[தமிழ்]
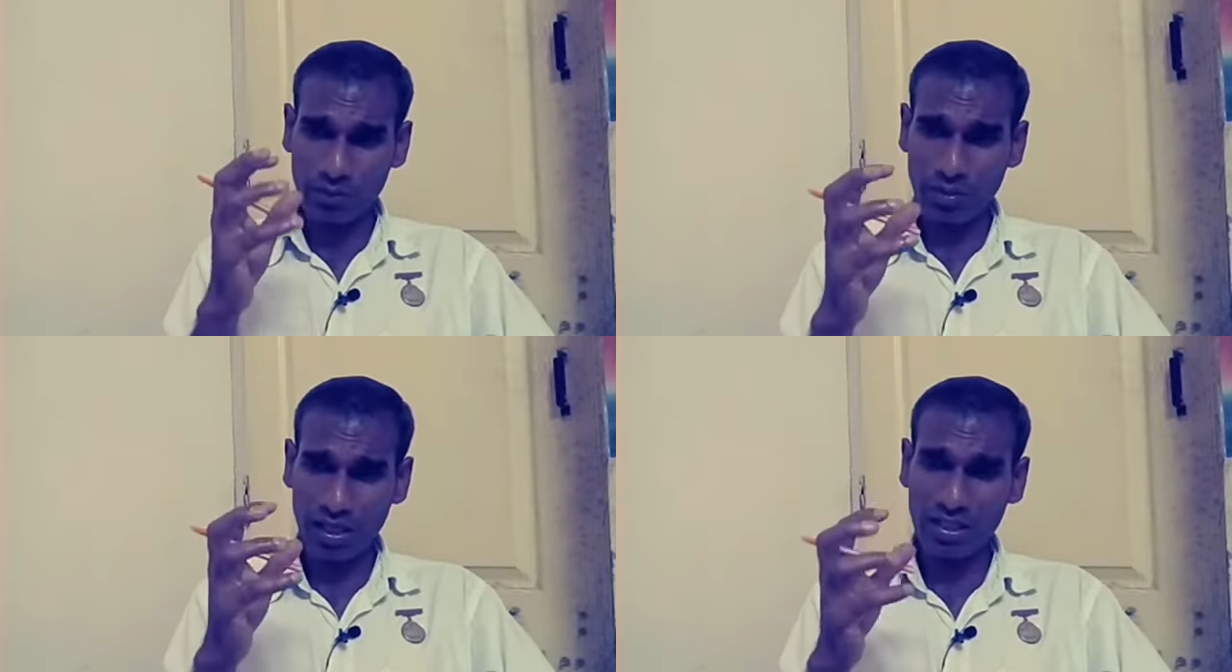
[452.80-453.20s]

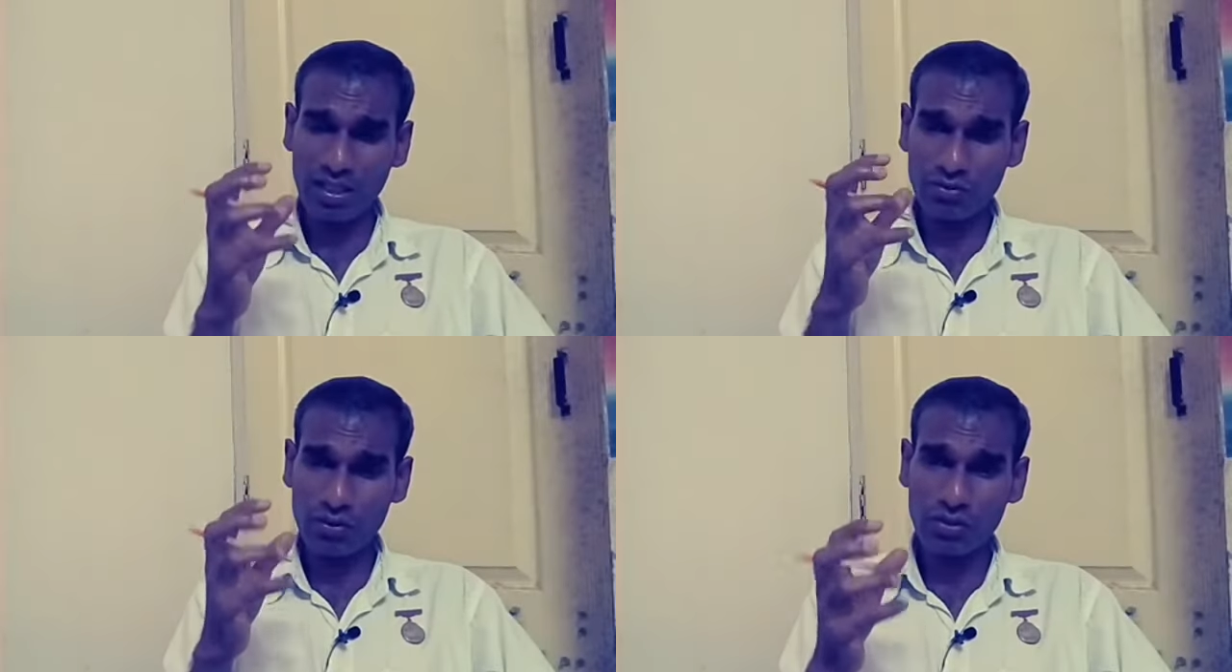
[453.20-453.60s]
இந்த
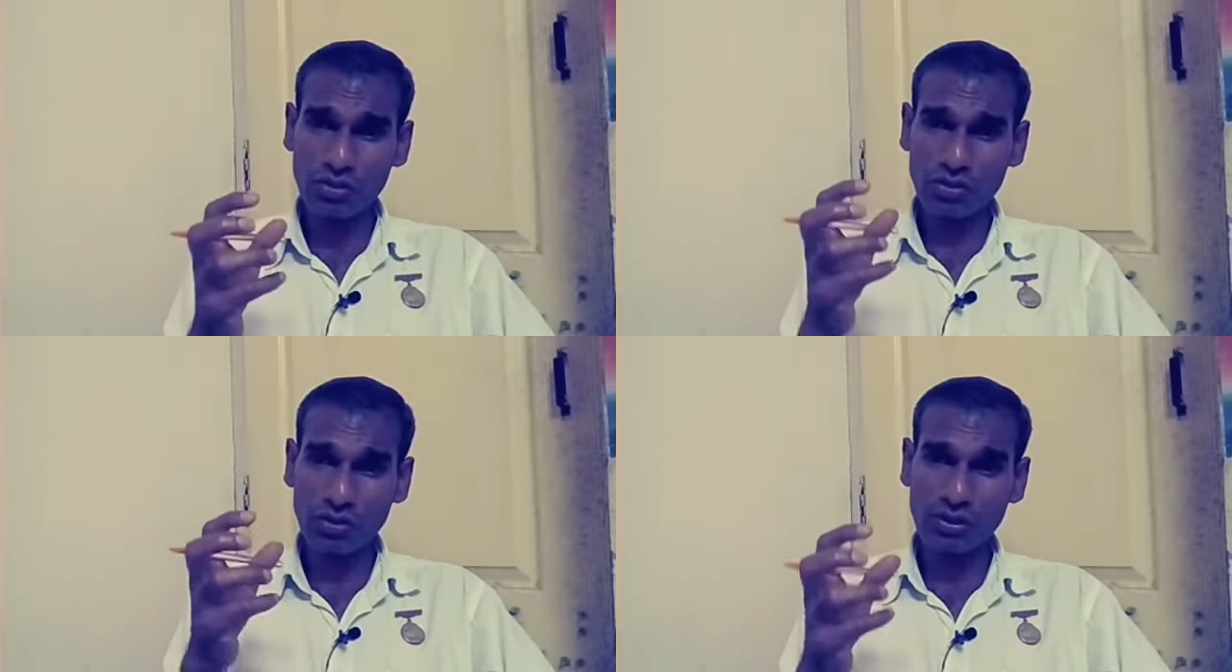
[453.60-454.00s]

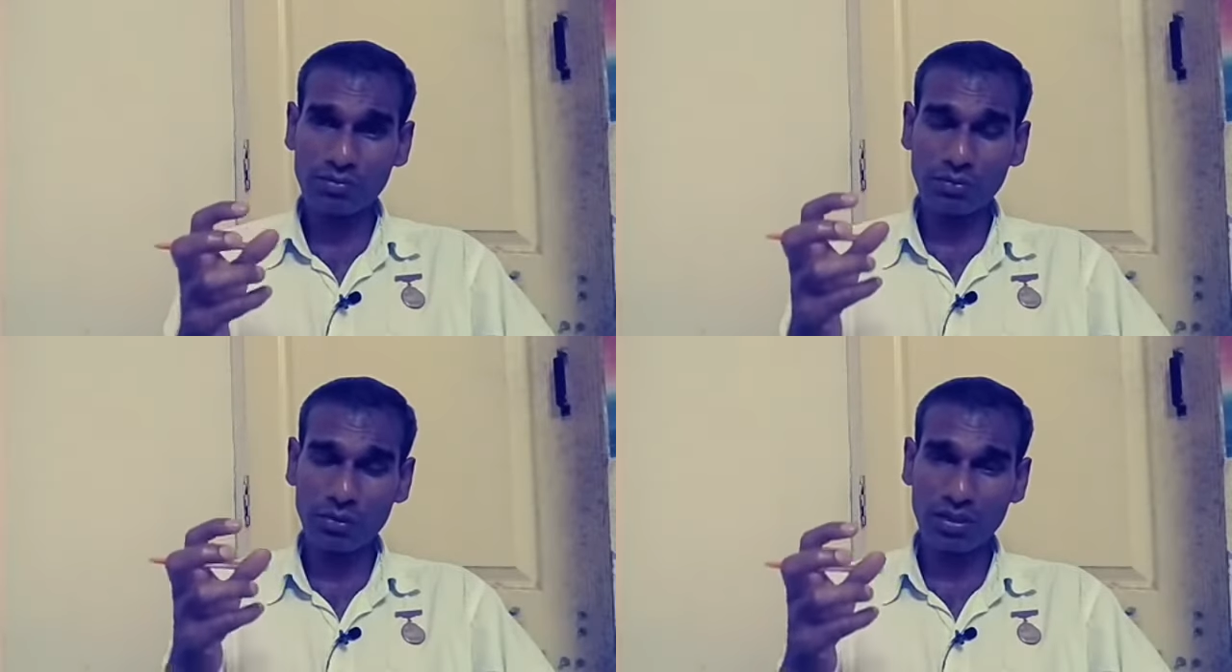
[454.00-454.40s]
மாயாவோடு
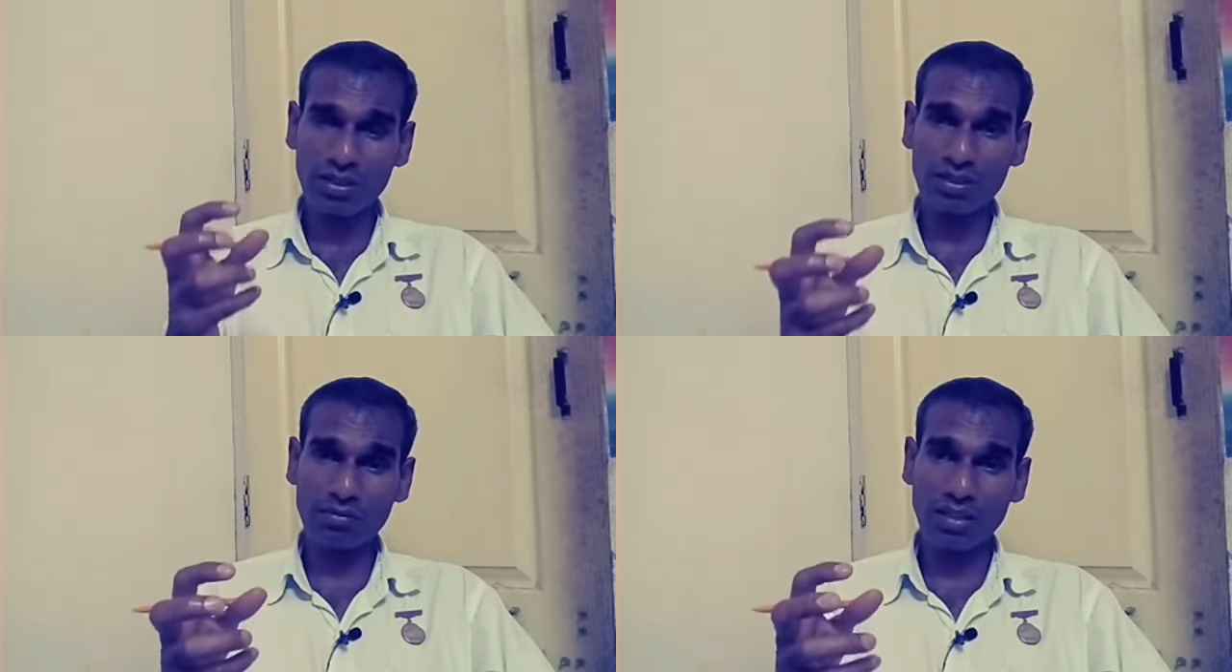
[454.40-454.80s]
யுத்தம்
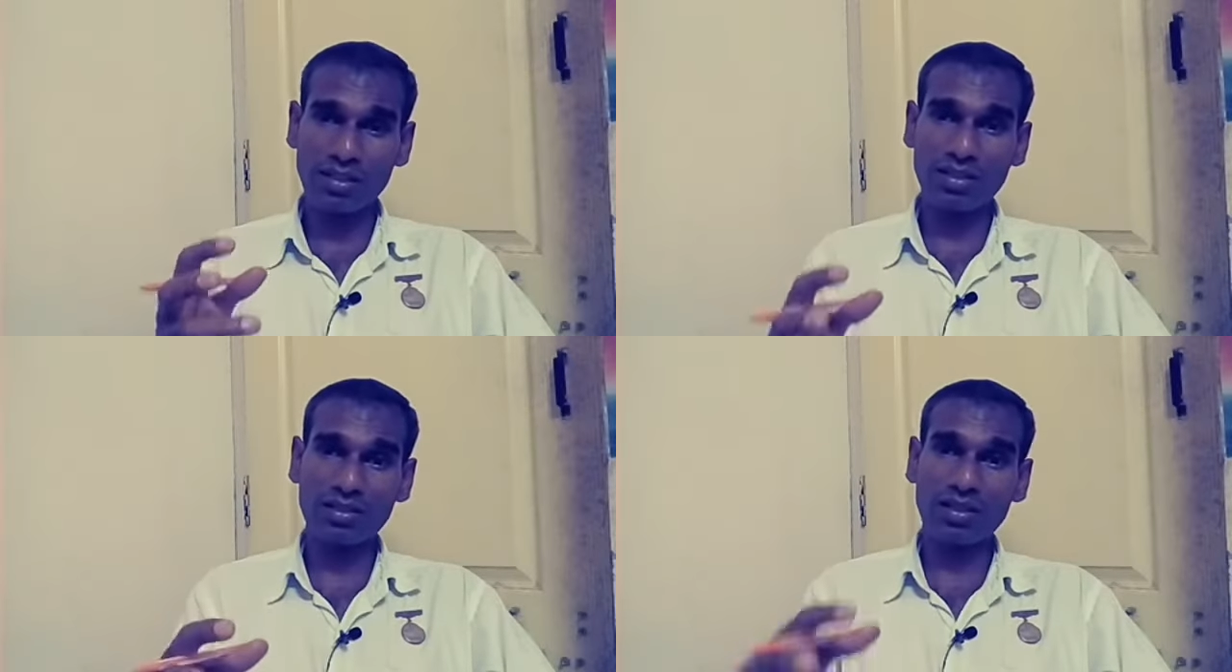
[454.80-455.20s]
போடுற இந்த
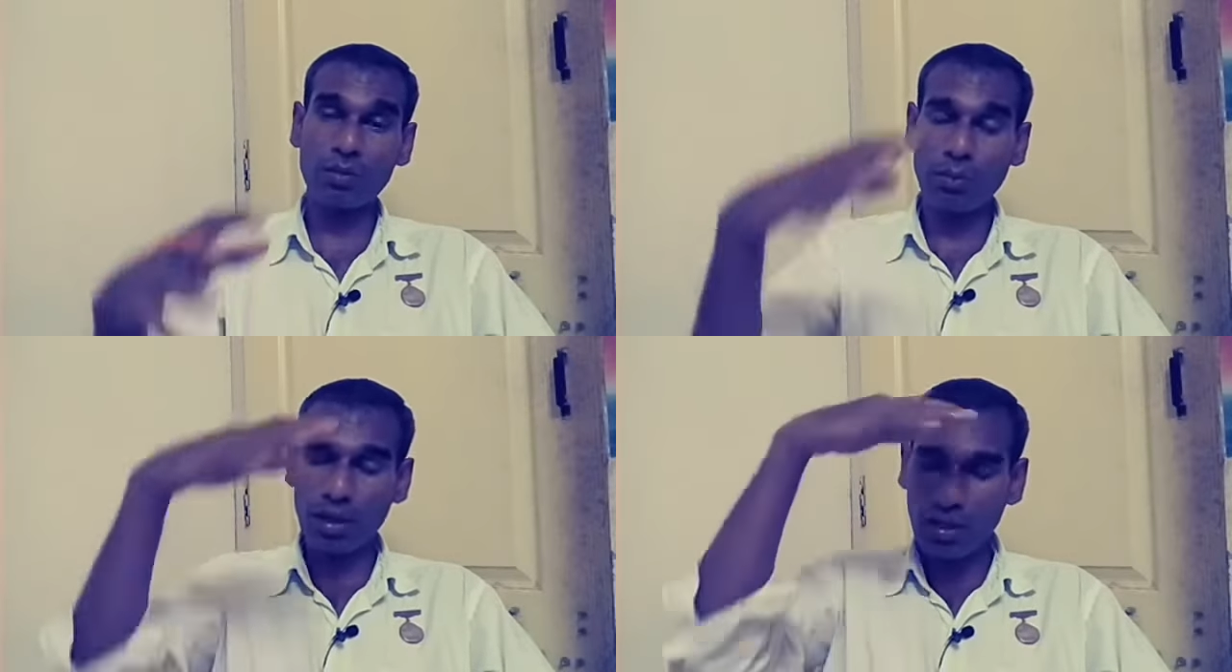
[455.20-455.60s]

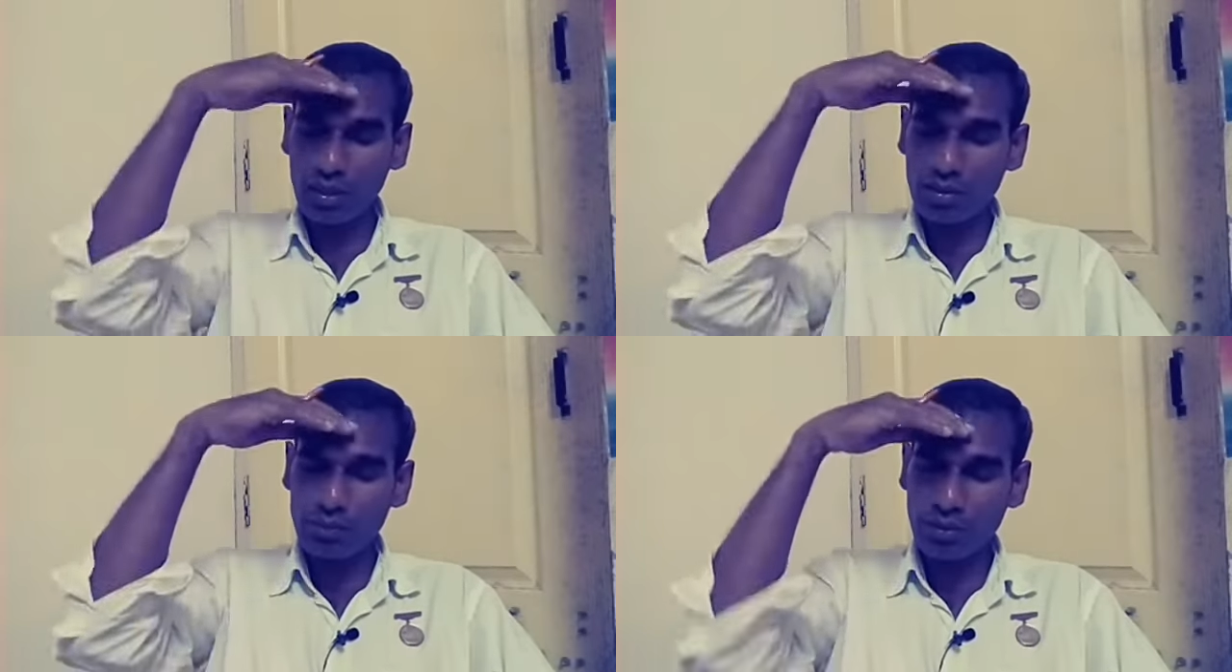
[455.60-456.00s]
மைதானத்துல பல